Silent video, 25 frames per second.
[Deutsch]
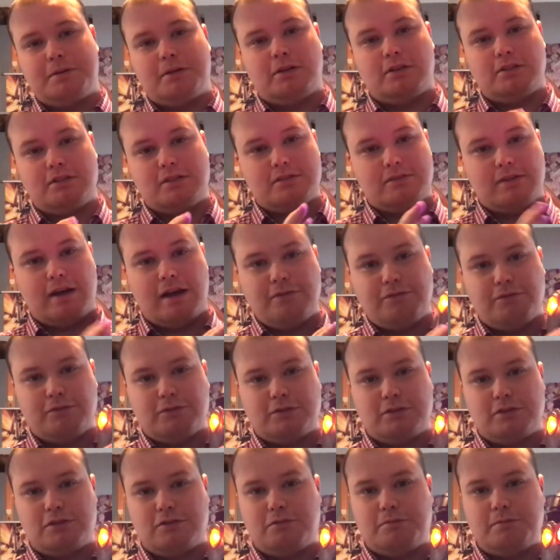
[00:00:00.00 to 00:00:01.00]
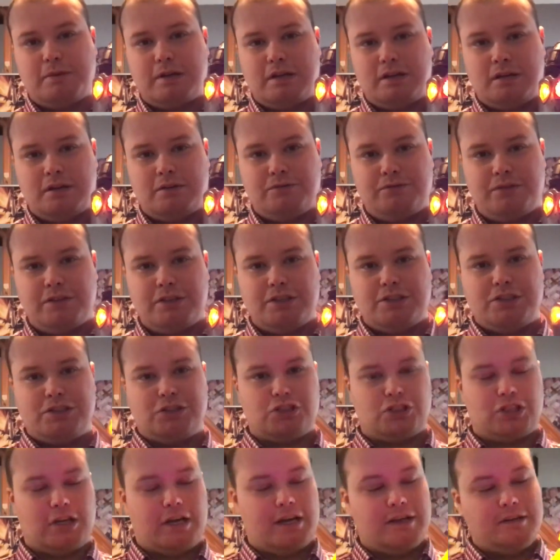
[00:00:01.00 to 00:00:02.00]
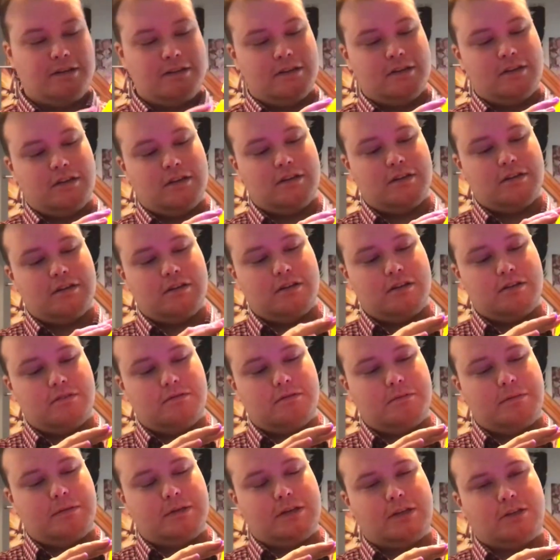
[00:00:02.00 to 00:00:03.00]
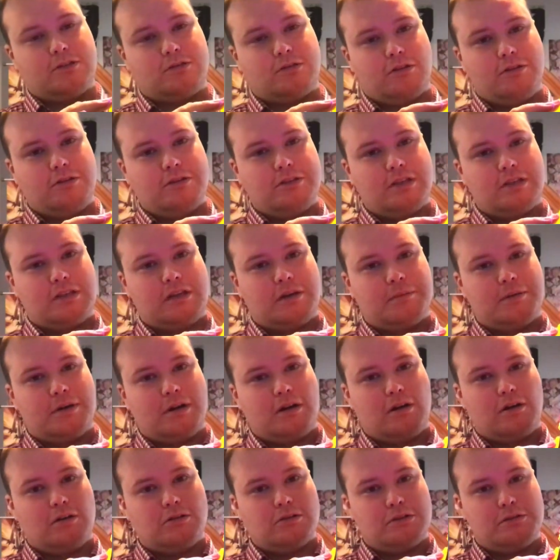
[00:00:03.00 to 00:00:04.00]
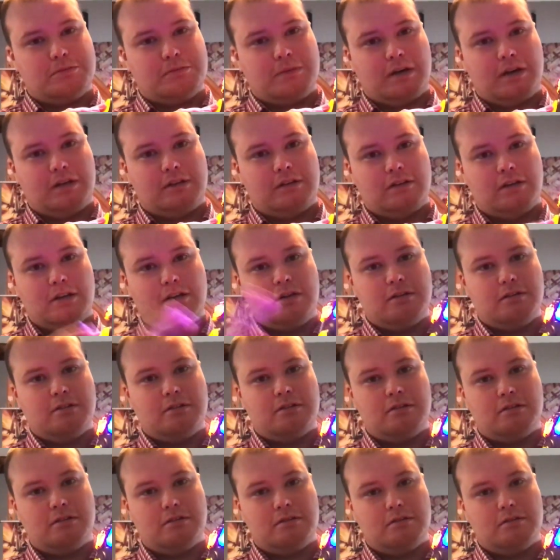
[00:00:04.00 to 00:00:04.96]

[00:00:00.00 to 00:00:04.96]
wir nämlich auch zwei Funktionen bei den Infinity-Steinen. Wenn man gedrückt hat, kann man auch ausmachen, oder?